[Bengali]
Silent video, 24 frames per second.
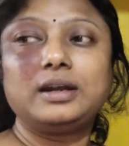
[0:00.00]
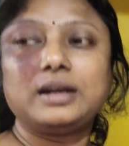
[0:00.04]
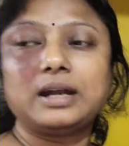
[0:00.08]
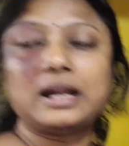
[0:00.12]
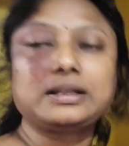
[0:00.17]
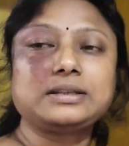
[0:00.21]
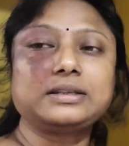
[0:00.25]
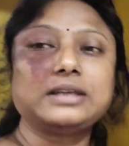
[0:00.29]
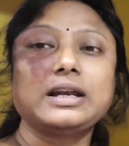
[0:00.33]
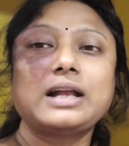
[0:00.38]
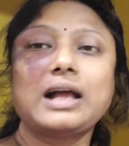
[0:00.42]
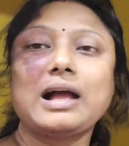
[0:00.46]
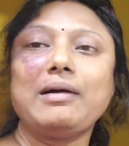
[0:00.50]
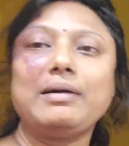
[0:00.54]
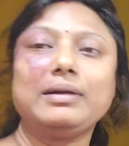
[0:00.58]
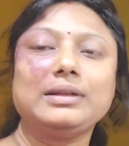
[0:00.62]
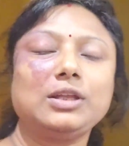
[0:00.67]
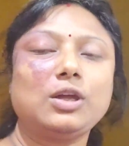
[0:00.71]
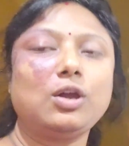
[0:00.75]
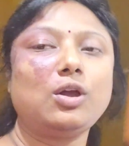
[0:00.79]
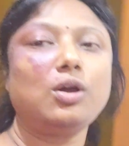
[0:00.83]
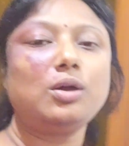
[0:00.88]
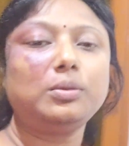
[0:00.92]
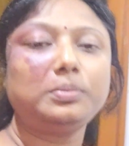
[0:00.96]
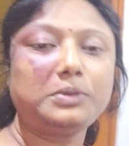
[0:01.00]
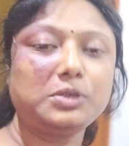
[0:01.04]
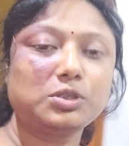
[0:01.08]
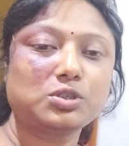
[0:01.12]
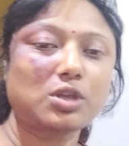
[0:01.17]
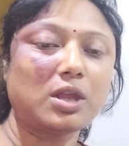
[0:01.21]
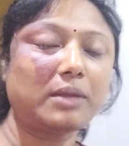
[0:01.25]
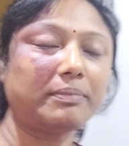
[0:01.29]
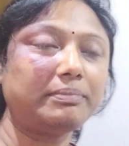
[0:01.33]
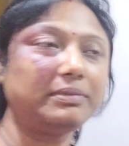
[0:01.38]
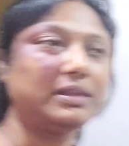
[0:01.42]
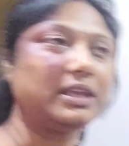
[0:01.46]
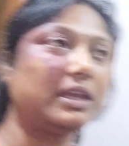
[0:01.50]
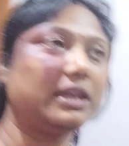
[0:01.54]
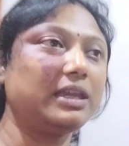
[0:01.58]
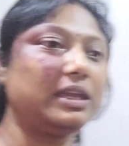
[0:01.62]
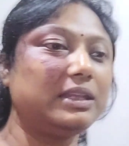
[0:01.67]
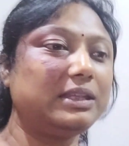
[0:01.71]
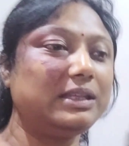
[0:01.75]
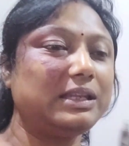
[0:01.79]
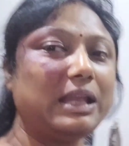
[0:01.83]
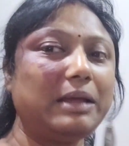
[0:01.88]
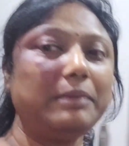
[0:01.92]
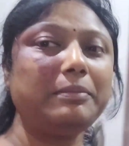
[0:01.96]
রাত্রে খাওয়া দাওয়া অবধি সব
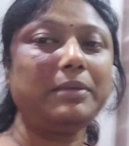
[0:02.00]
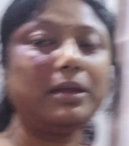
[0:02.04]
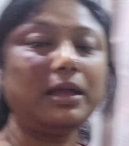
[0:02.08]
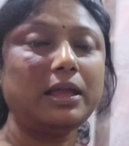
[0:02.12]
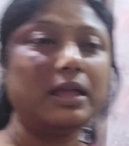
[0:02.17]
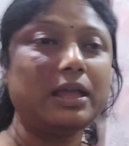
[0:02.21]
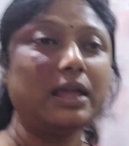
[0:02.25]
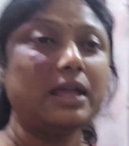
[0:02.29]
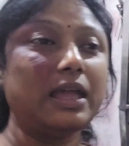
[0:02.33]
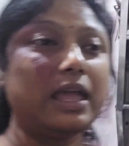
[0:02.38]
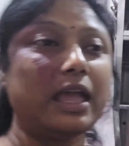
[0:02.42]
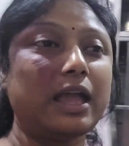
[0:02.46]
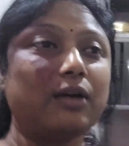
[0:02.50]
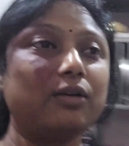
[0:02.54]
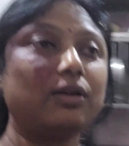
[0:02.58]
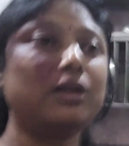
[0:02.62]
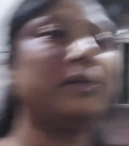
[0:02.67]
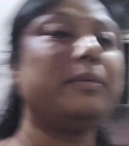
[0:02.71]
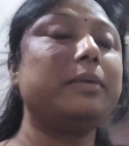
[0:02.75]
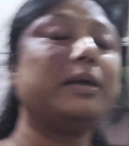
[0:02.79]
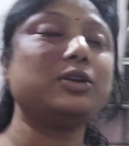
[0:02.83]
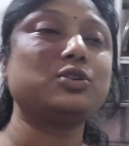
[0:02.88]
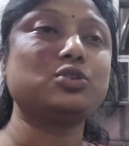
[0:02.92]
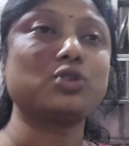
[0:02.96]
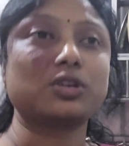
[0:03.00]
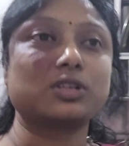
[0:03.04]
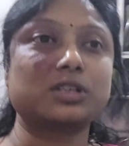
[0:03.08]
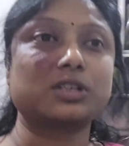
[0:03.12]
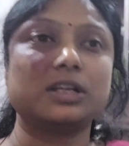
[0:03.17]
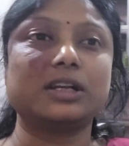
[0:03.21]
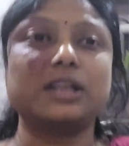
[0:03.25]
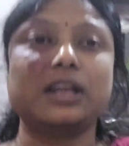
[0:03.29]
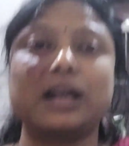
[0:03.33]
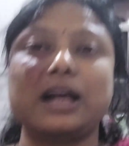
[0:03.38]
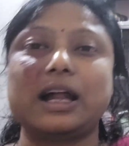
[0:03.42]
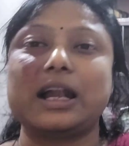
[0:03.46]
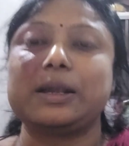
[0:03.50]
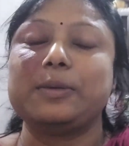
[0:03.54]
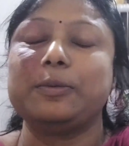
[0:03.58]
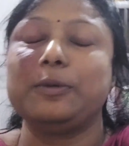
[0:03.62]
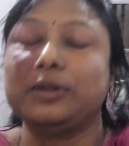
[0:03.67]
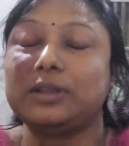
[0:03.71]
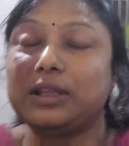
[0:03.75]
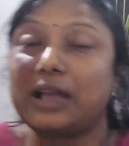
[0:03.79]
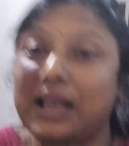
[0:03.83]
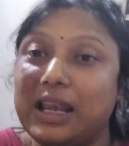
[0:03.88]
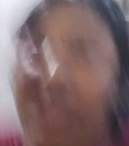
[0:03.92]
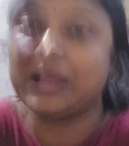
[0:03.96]
দেখিয়ে দিলাম এখন আমি এই শসাটা কাটবো
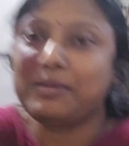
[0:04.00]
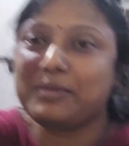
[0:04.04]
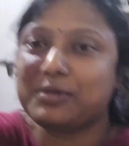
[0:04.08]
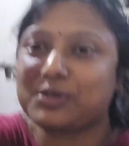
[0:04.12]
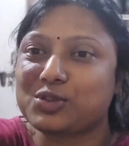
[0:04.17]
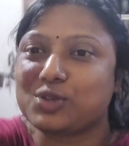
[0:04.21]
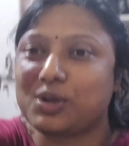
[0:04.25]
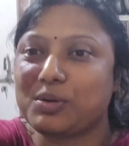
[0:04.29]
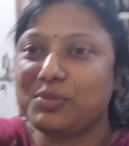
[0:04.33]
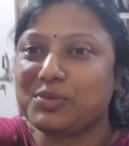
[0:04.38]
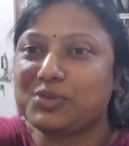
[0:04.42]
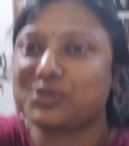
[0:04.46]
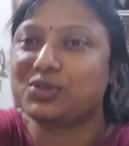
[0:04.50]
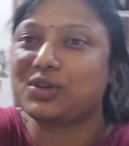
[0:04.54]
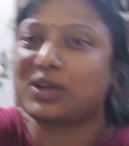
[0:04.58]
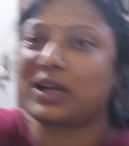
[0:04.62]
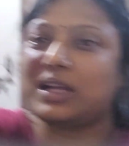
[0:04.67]
তাহলে আমার সমস্ত